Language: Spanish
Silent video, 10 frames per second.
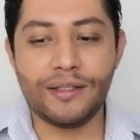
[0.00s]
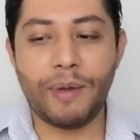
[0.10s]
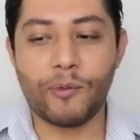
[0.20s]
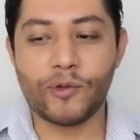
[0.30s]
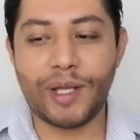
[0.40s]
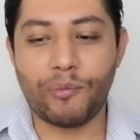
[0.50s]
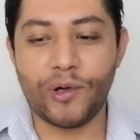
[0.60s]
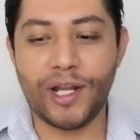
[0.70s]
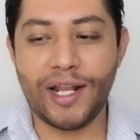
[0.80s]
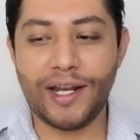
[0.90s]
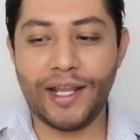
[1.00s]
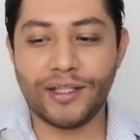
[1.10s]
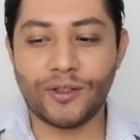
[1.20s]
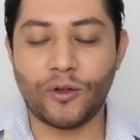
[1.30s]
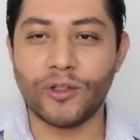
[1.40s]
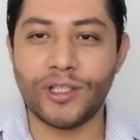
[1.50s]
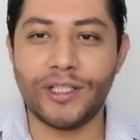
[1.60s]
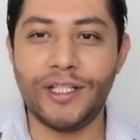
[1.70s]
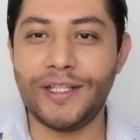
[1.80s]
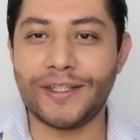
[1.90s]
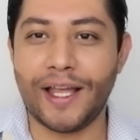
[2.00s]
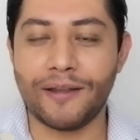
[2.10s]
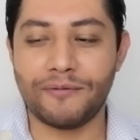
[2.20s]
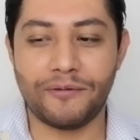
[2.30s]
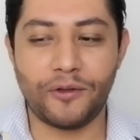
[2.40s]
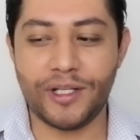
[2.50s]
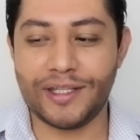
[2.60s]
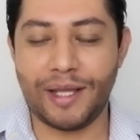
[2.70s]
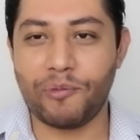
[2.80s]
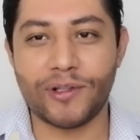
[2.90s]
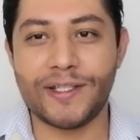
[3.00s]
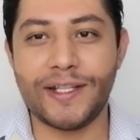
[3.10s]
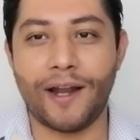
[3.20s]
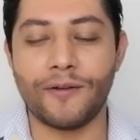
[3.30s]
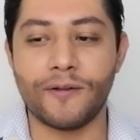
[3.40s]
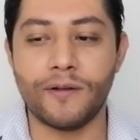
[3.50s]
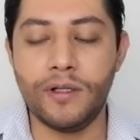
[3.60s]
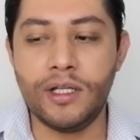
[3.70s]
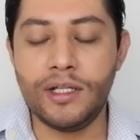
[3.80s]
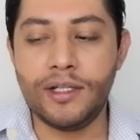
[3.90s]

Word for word: Vamos a ponerle Toñita, Toñita, por decir algo, ¿no?